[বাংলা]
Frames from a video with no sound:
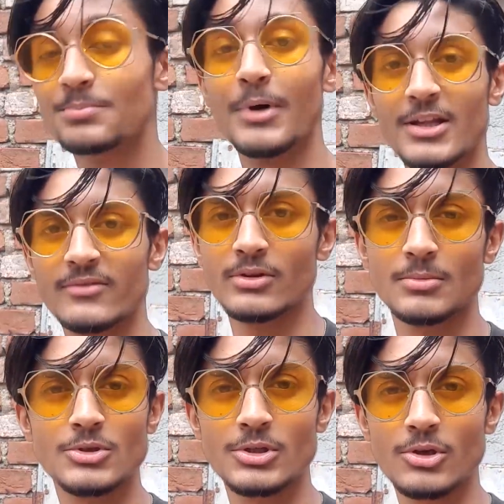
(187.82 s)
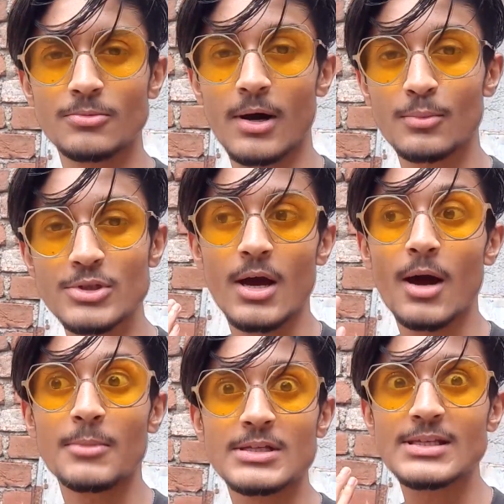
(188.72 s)
বাই দেবে তোমরা যদি কেউ ভাবো যে
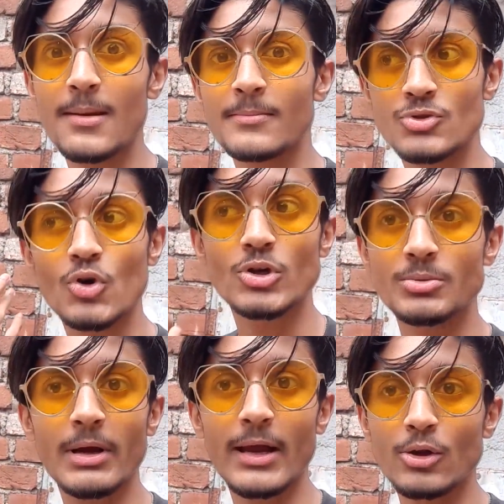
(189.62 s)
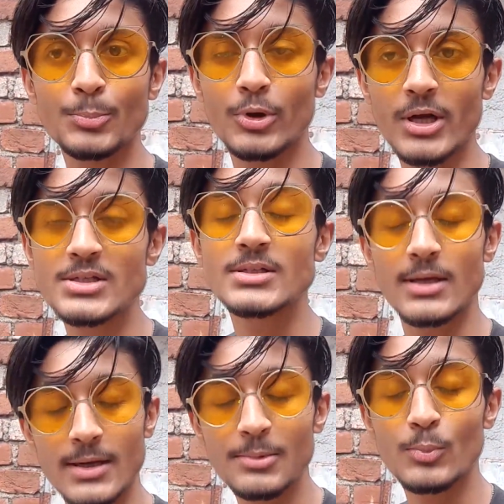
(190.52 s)
আমরা সেম চশমা কেন পরে আছি
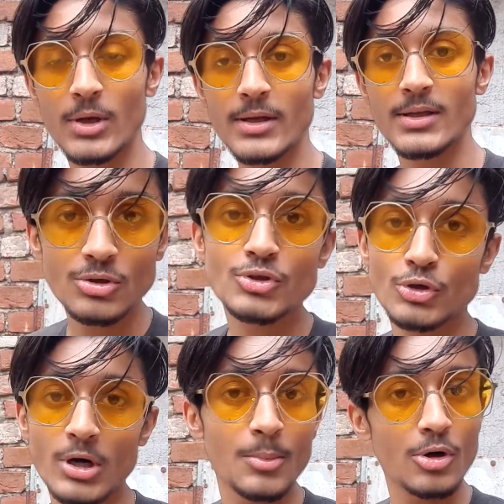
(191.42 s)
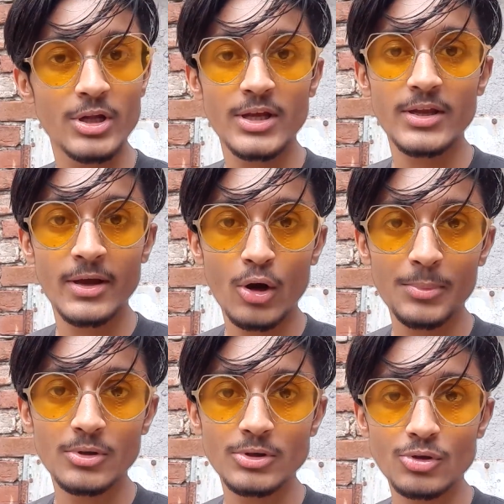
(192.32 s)
তাহলে আমি বলে দিই ছোটরা বড়দের থেকে কপি করতে